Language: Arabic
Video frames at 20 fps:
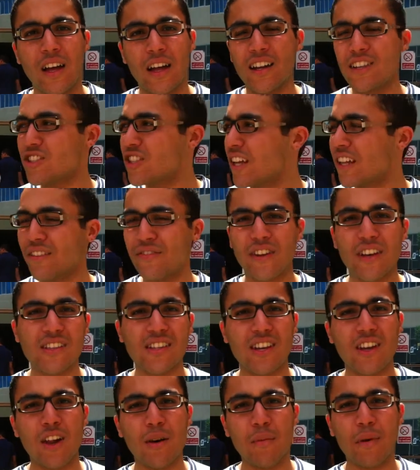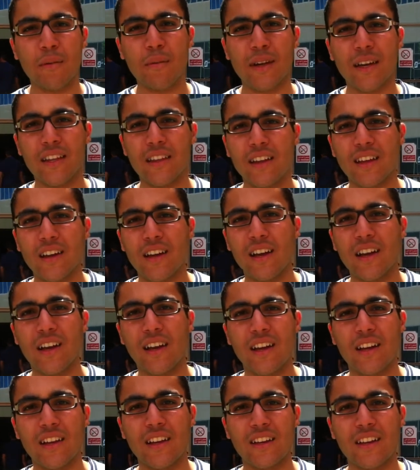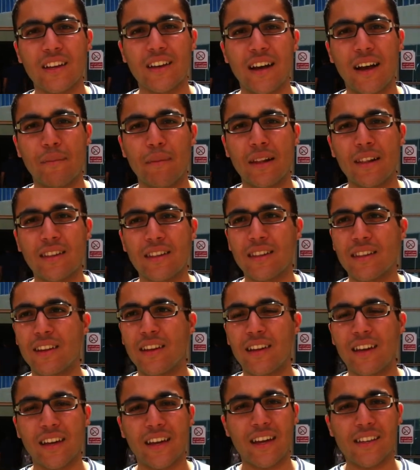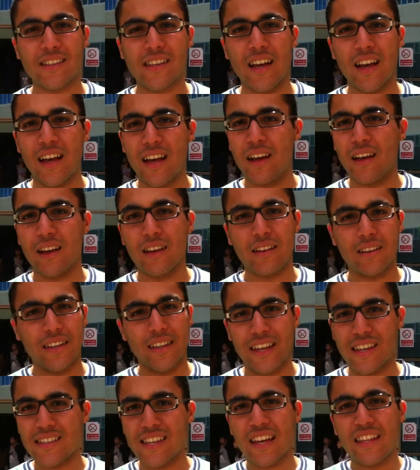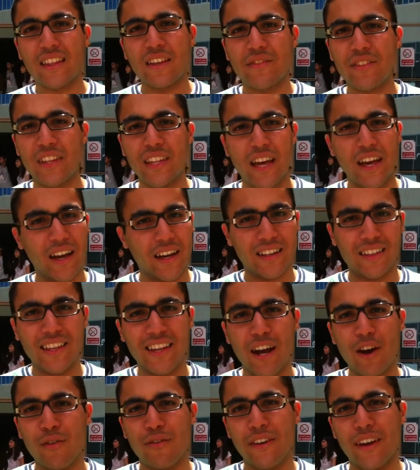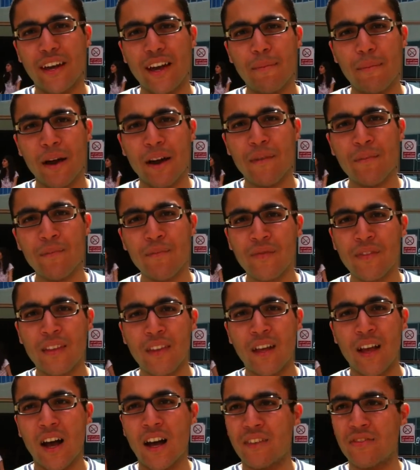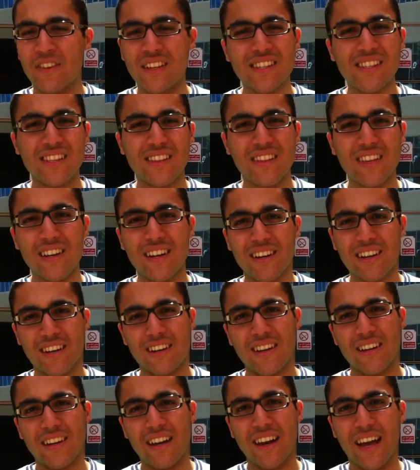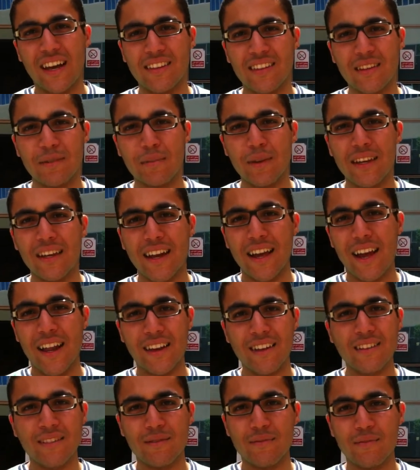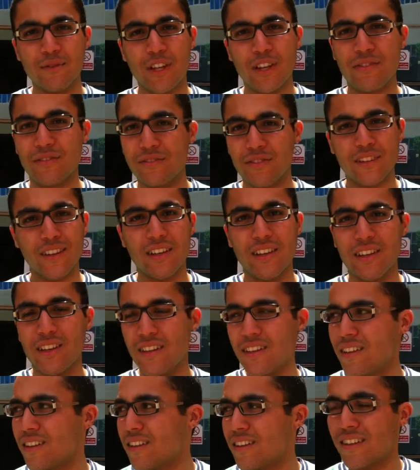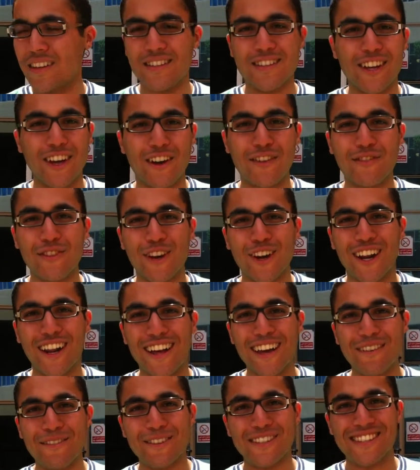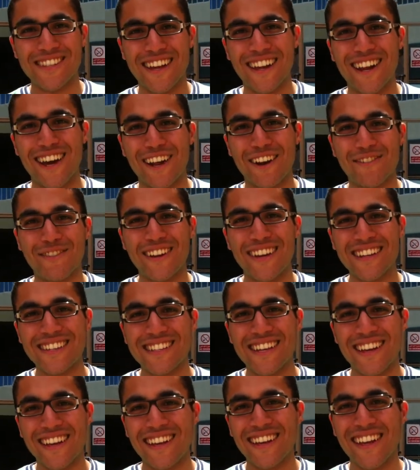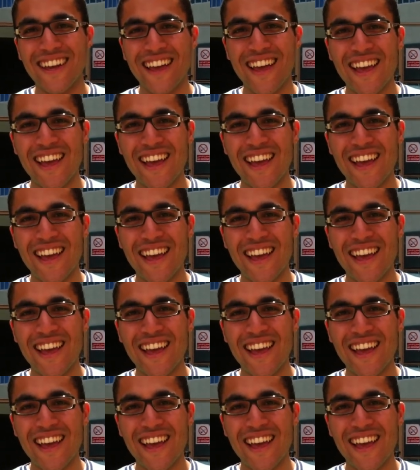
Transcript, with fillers: انا اشتغلت في كذا كلاب قبل كده آه، عملت كذا كذا اكتيفيتي كتير قوي في الجامعه اعرف ناس كتير آه، لحد كبير يعني مش عارف ناس تعرفني ولا لا بس انا اعرف ناس يعني